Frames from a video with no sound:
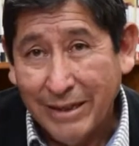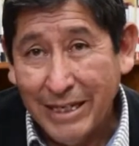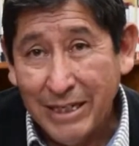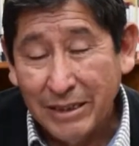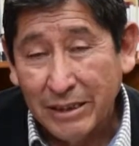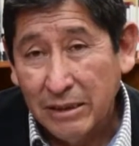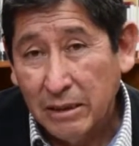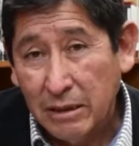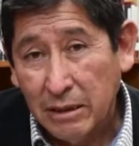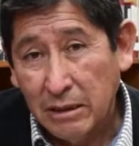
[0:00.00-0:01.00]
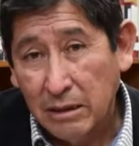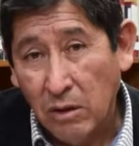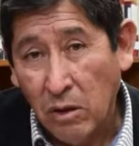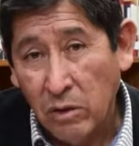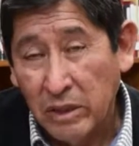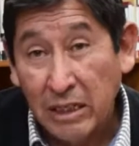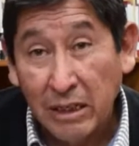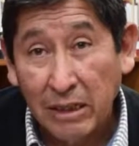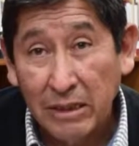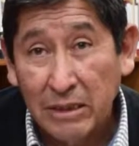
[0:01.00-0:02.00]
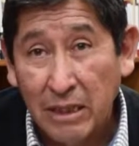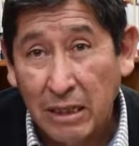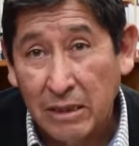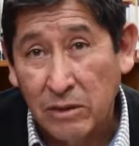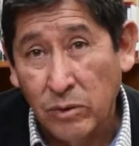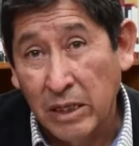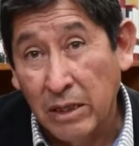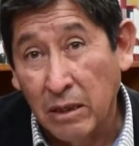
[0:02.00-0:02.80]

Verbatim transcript: ir o dirigirse a la ciudad